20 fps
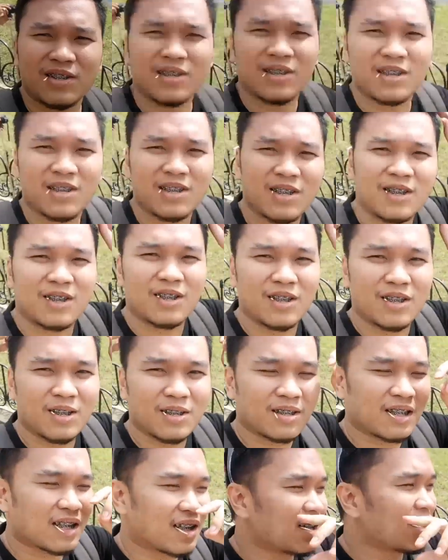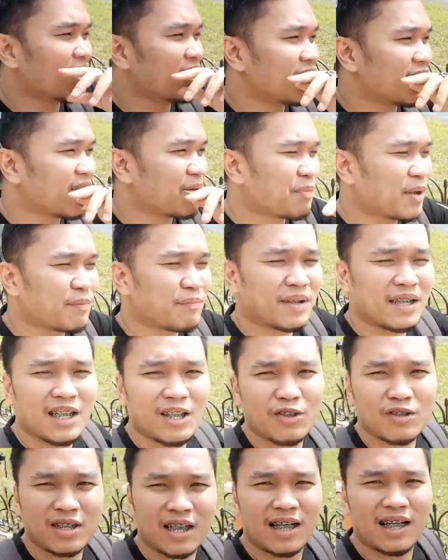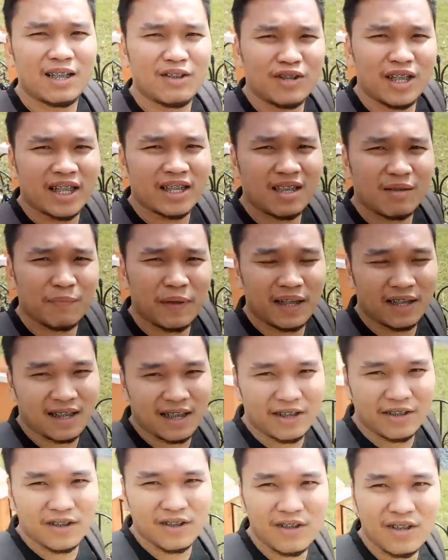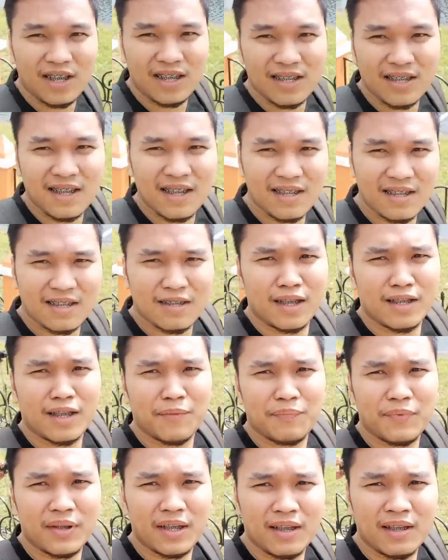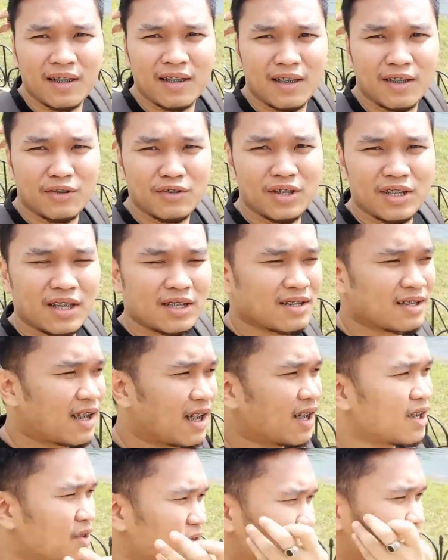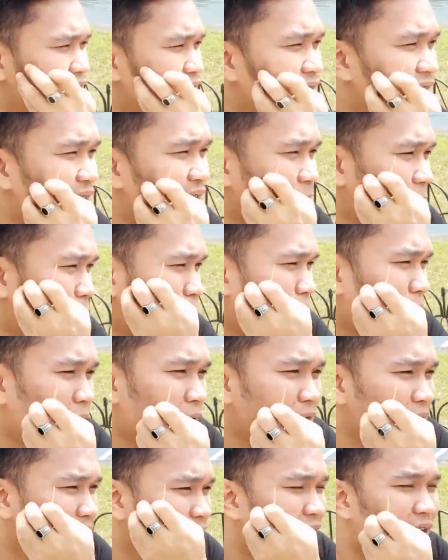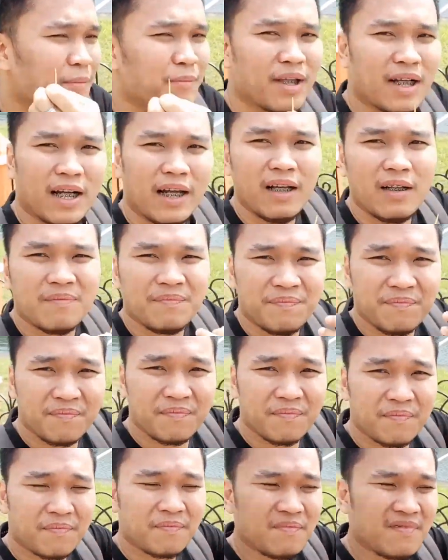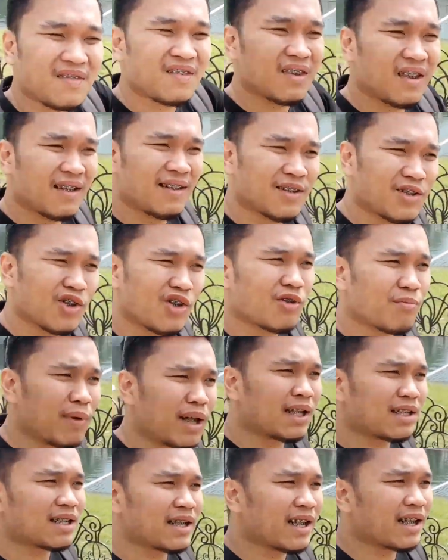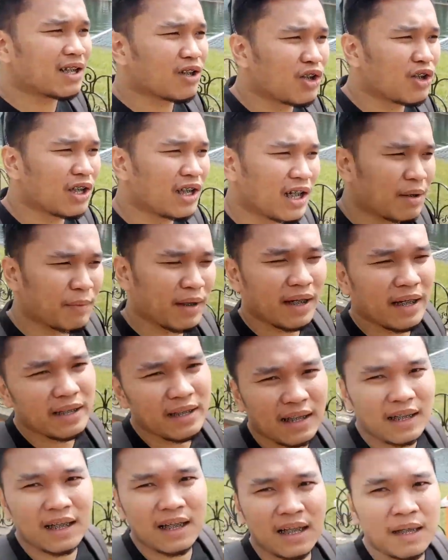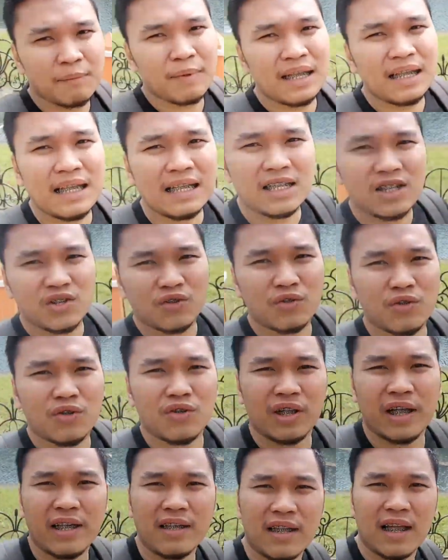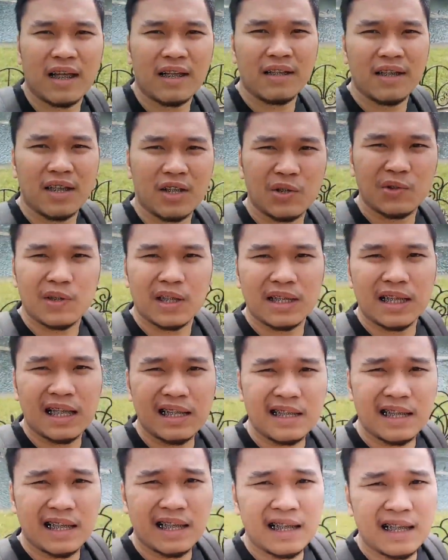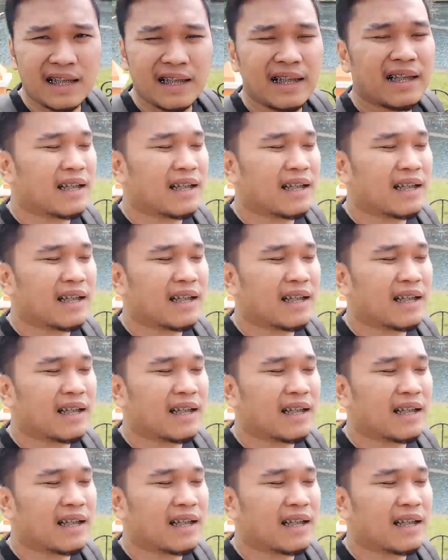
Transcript: So, tanghalin dapat dito sa Luneta Park ngayon at yan nag-set up ng ano si Just Dato ng camera. So masaya tol na makita na malinis yung luneta, hindi katulad dati.